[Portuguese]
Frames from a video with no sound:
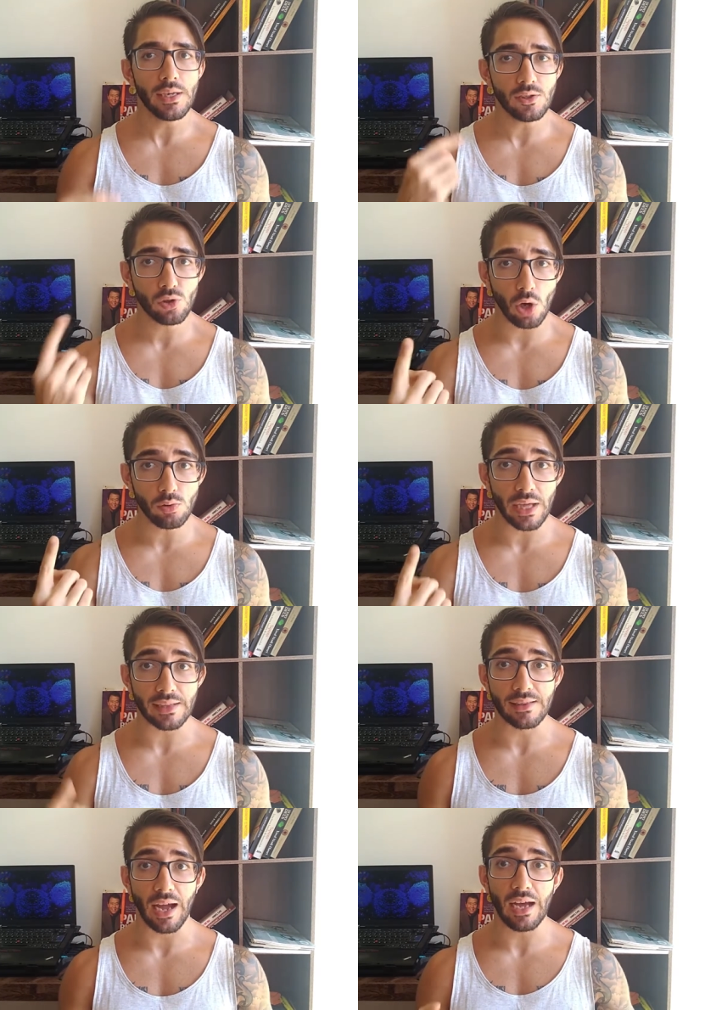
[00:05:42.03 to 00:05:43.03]
E só um
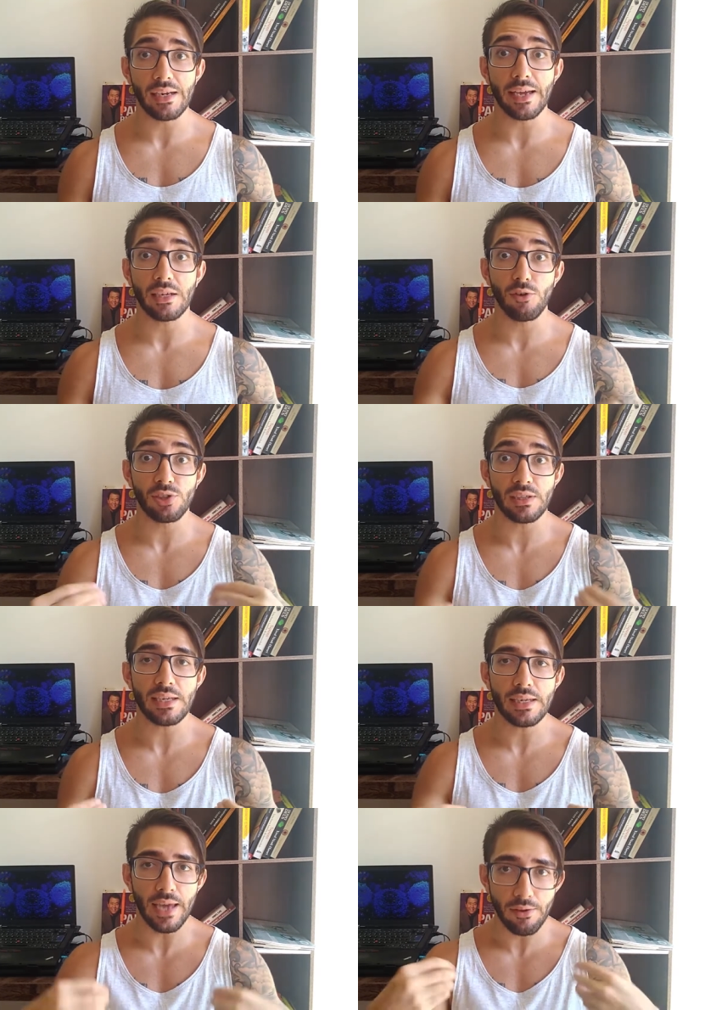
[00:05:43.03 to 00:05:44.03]
detalhe é que você
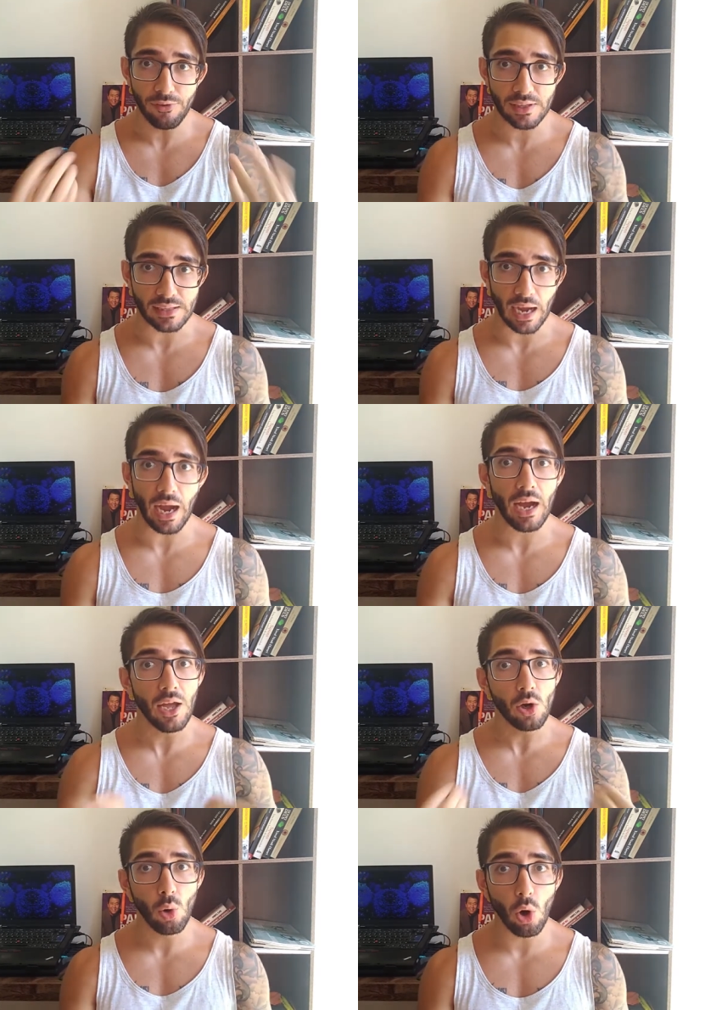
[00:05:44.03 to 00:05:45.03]
tem que
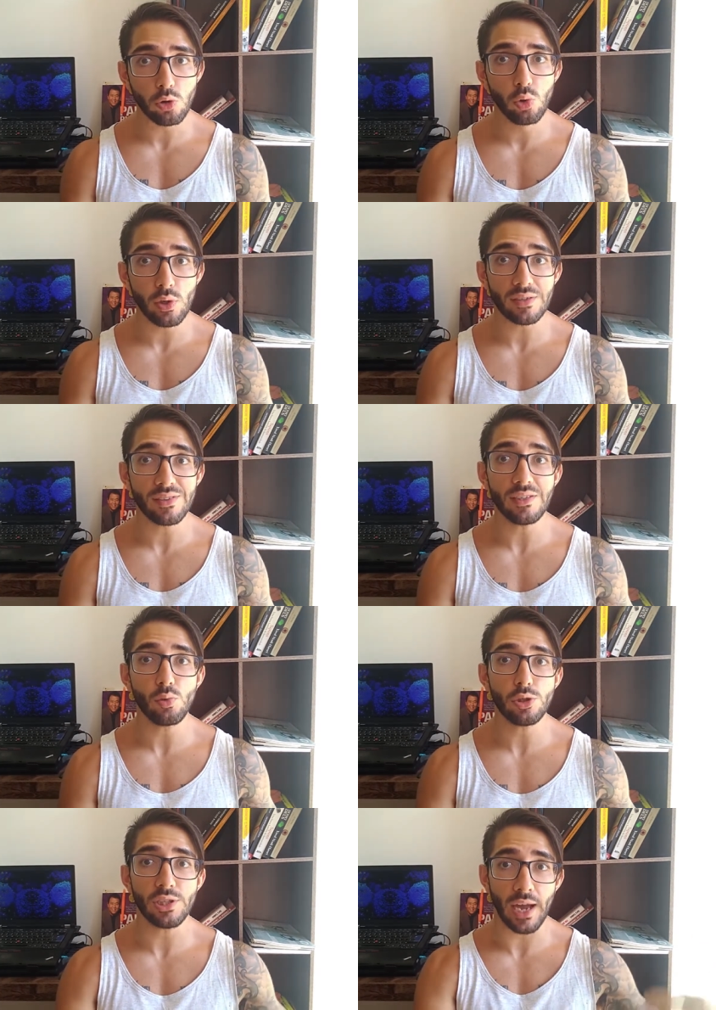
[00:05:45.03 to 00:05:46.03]
evitar gorduras
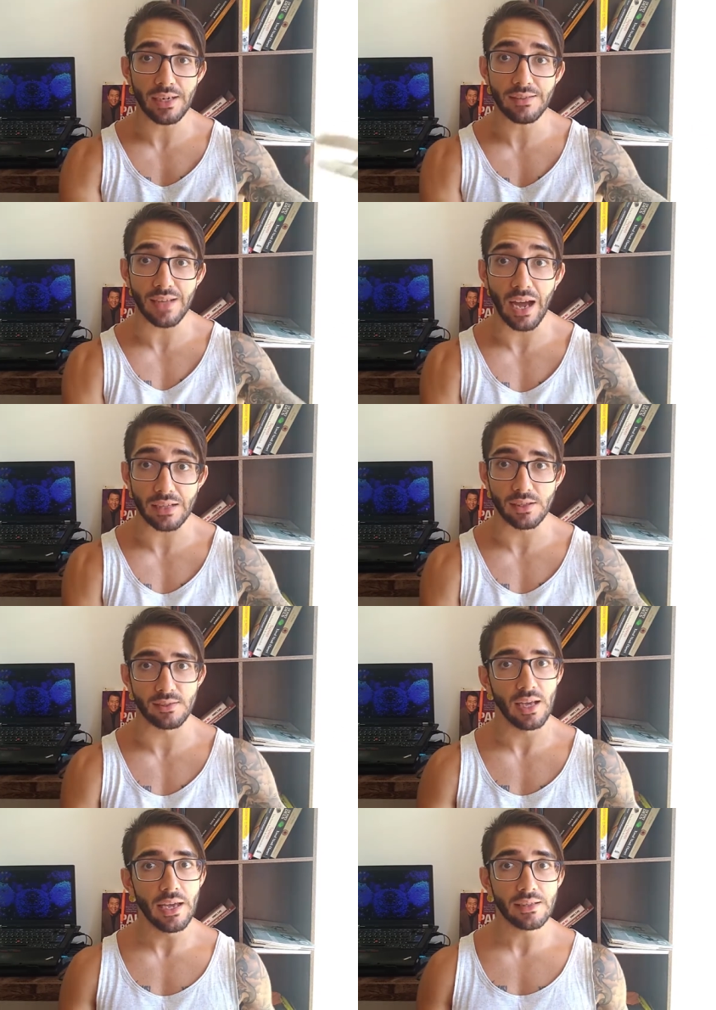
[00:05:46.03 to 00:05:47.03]

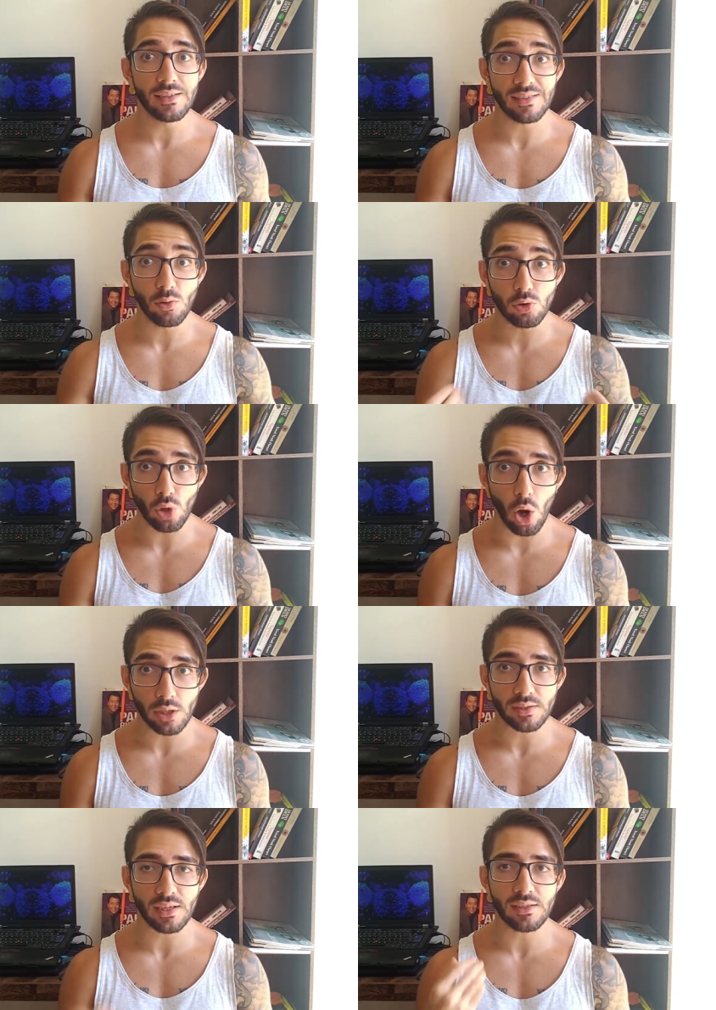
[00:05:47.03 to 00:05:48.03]
industrializadas, que são
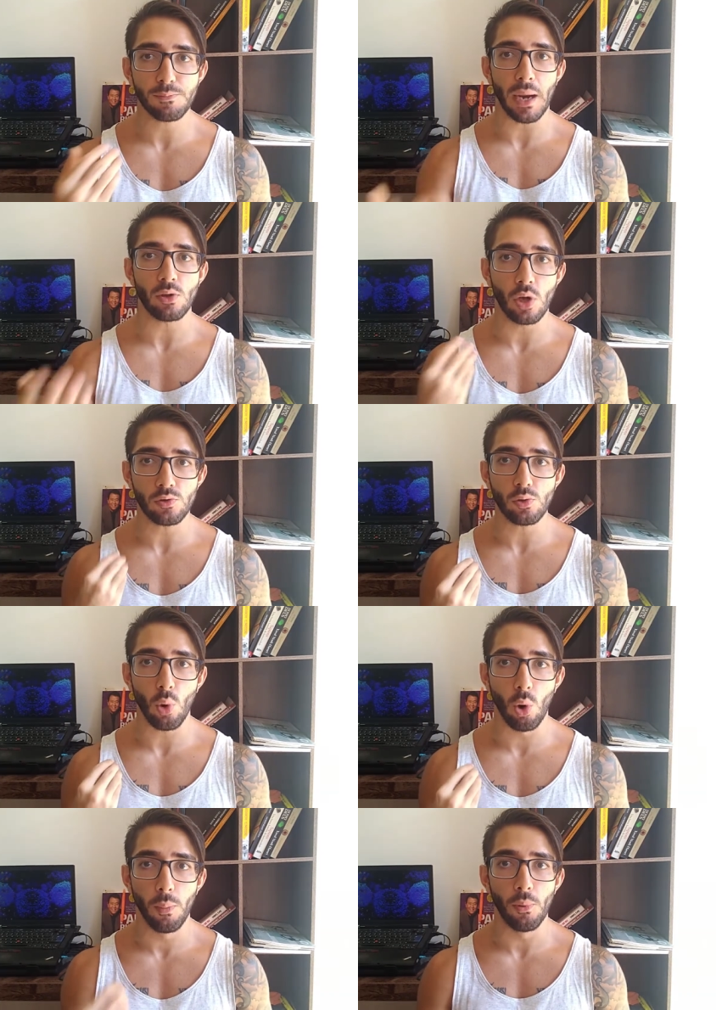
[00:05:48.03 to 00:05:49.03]
tóxicas para o nosso
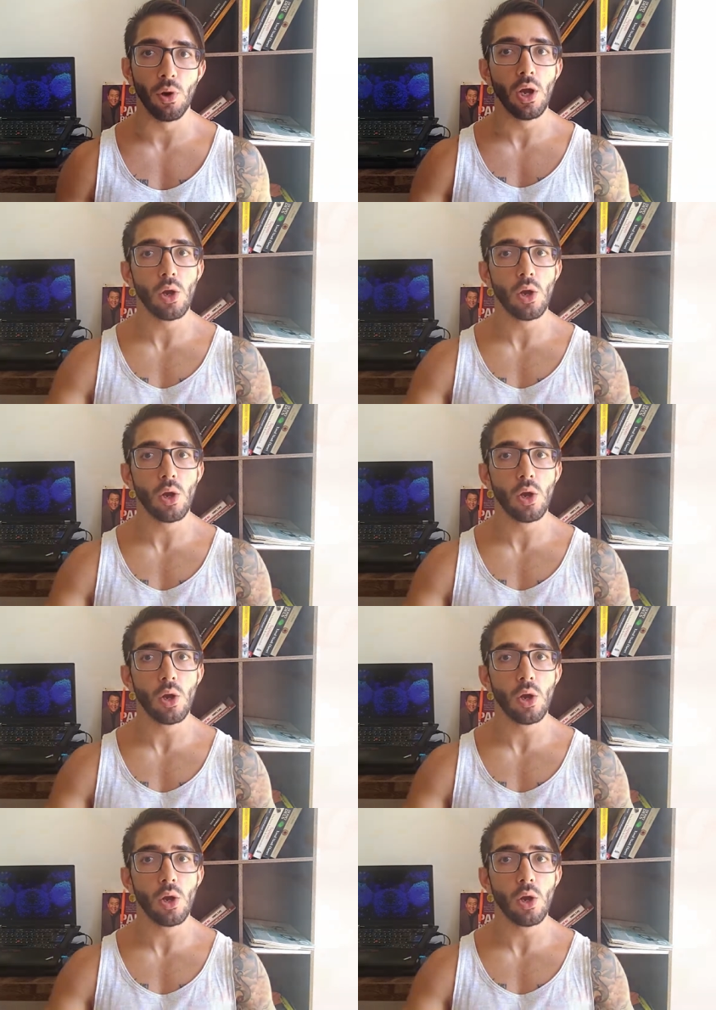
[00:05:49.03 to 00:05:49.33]
corpo,